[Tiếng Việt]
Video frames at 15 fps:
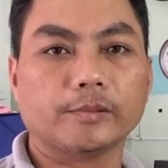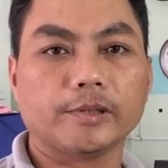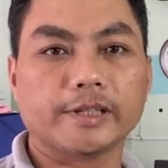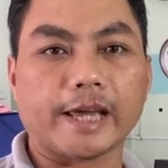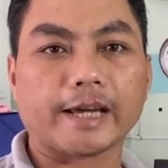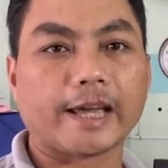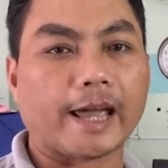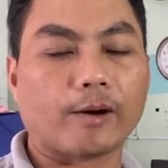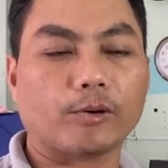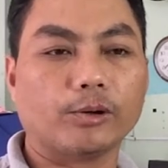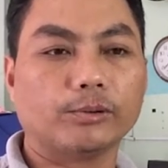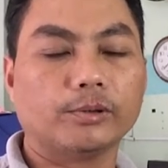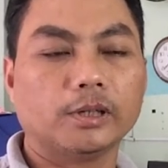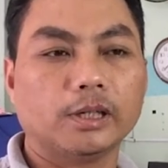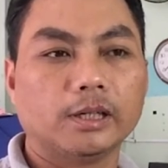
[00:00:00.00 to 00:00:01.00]
giống như giả cào
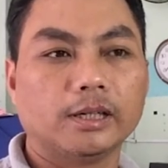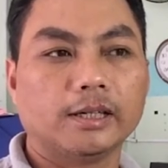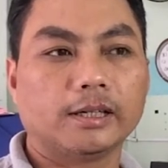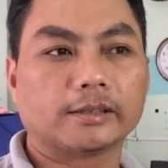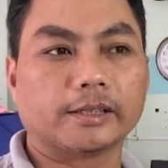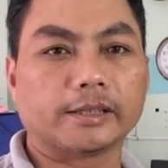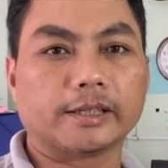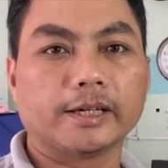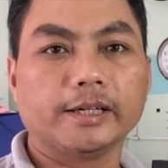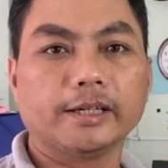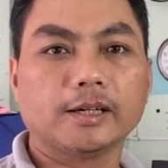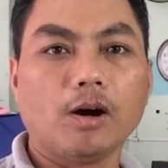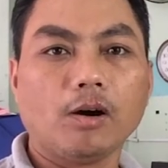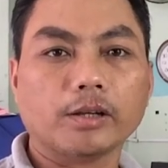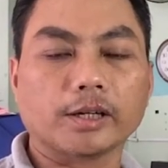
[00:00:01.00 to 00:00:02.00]
luôn thì
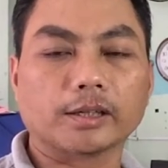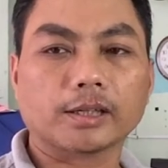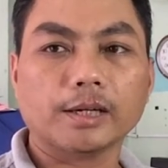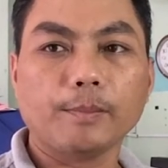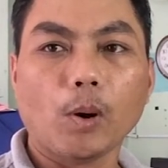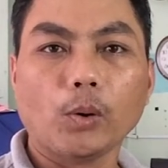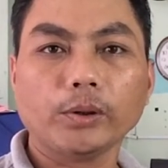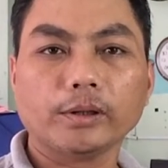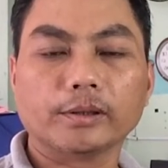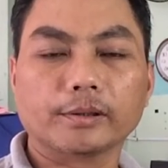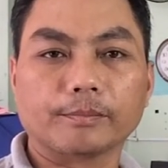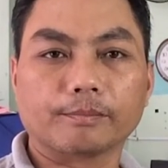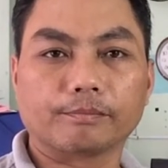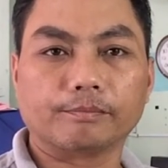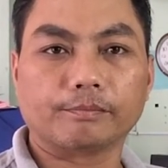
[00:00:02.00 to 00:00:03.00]
khi có những cái mối
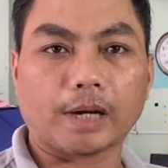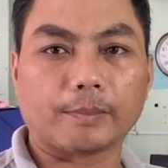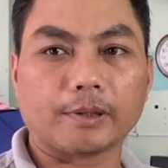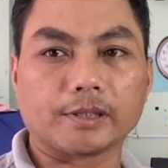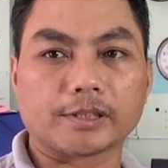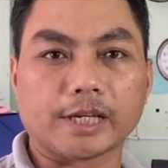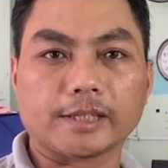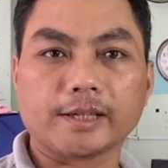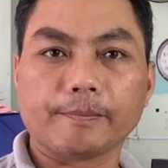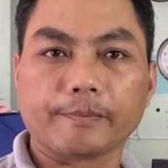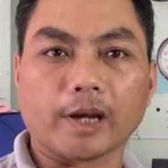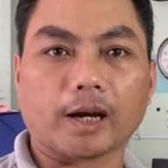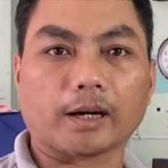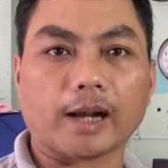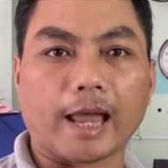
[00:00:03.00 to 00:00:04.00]
mà mình sẽ
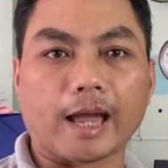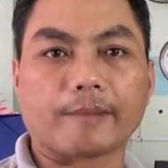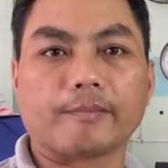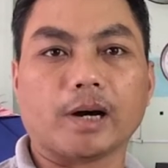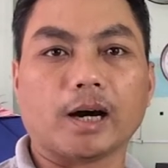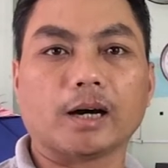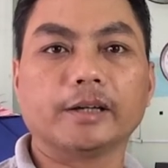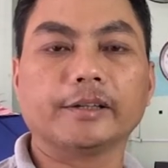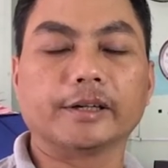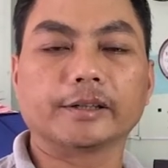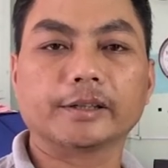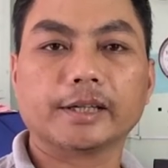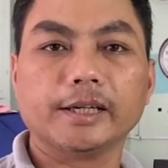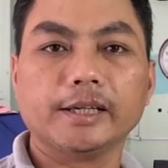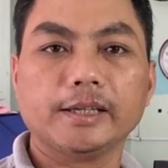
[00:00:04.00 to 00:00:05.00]
chấp nhận làm ở
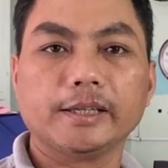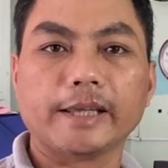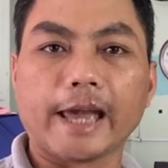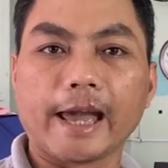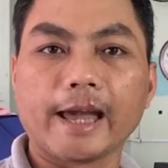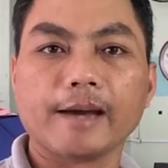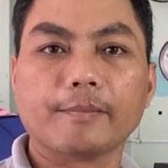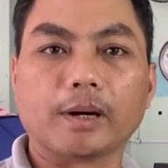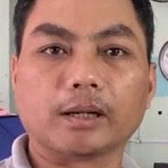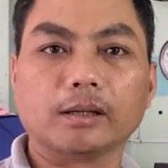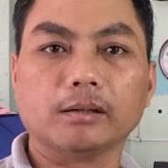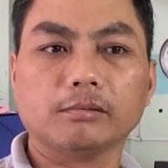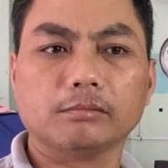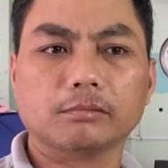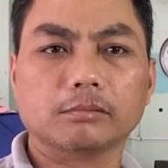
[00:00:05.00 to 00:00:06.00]
những cái giá
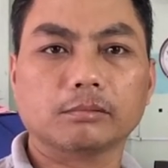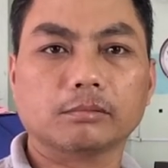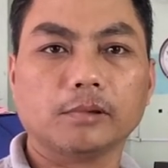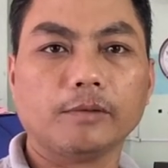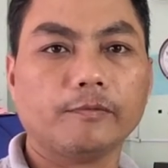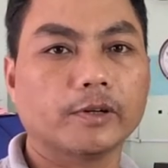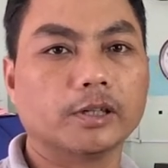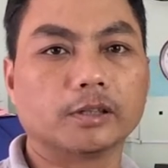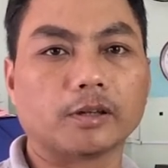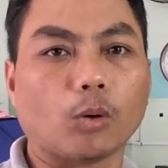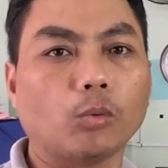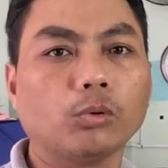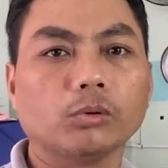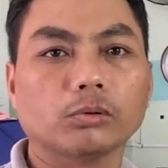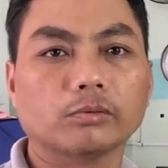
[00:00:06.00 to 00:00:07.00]
mà nó nó vừa
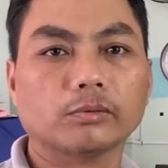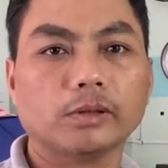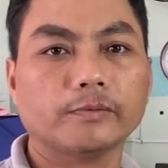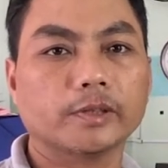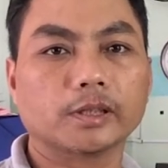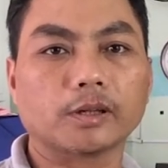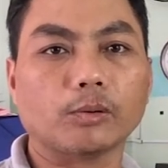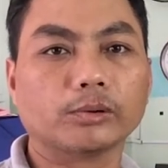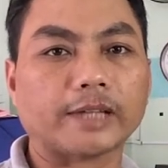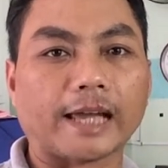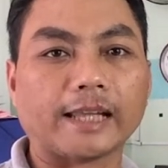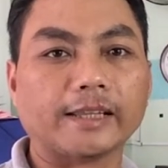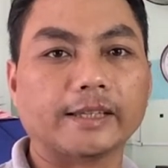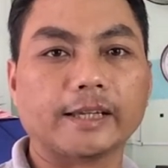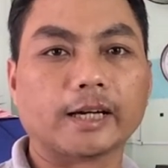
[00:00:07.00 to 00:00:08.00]
đủ nó vừa đủ
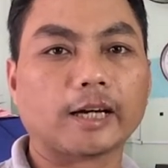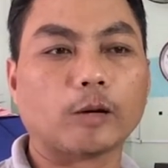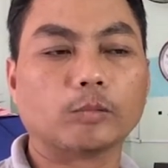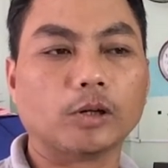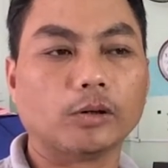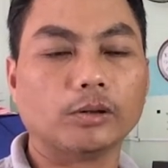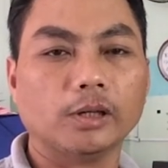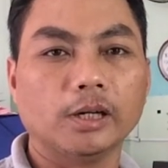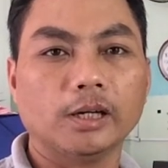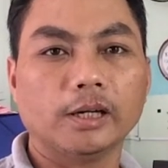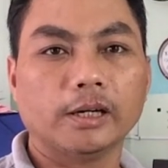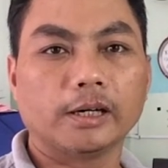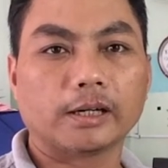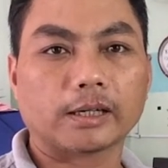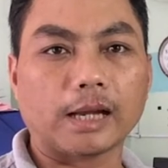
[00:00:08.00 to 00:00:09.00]
trả tiền nhân công thôi
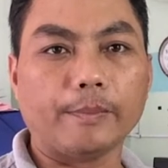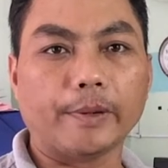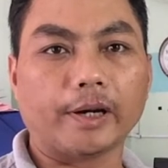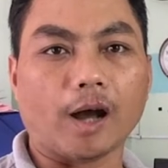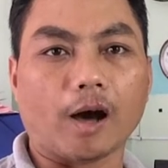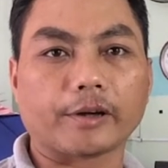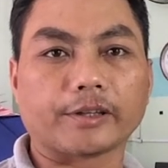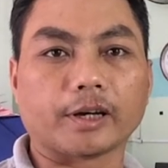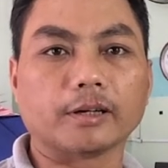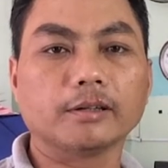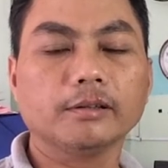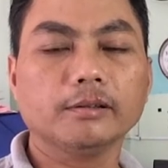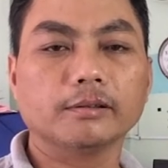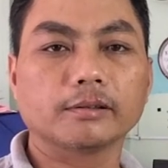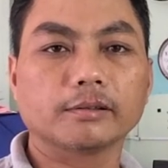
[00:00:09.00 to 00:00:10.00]
để mình họ
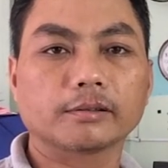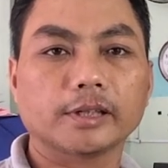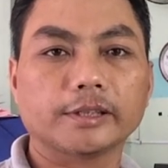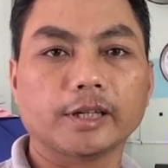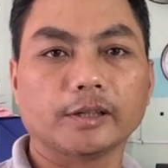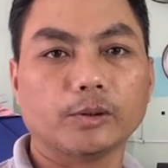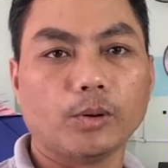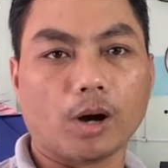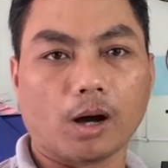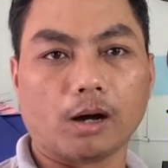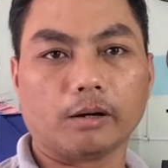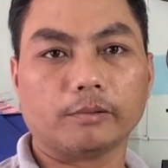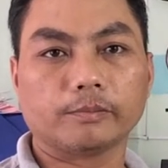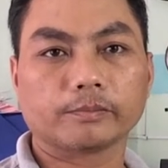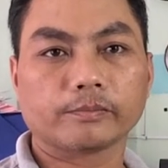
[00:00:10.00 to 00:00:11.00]
giữ cái chân của
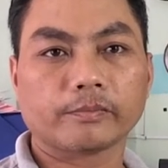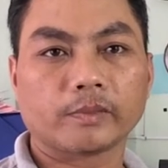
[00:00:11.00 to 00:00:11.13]
họ